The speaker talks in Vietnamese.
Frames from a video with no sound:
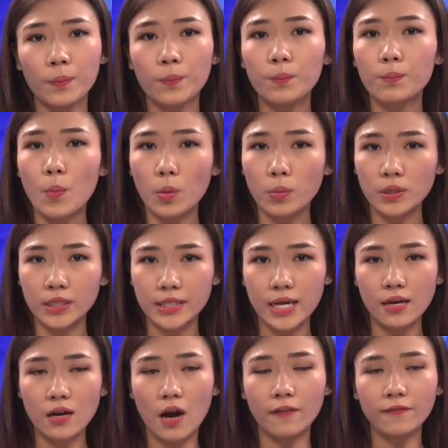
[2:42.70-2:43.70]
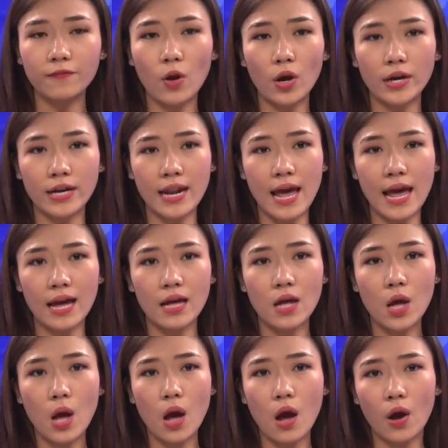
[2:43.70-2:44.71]
Một người dân ở Florida
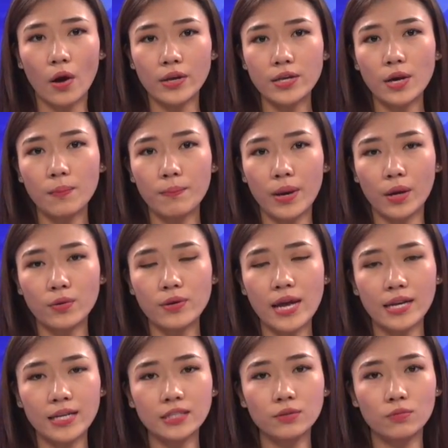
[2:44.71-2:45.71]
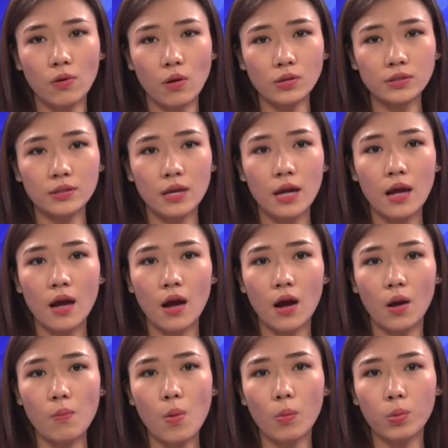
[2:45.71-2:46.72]
hỏi dân biểu Dennis Ross
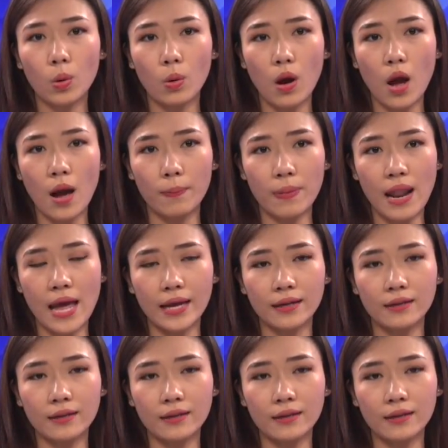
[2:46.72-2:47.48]
ở một cuộc họp làng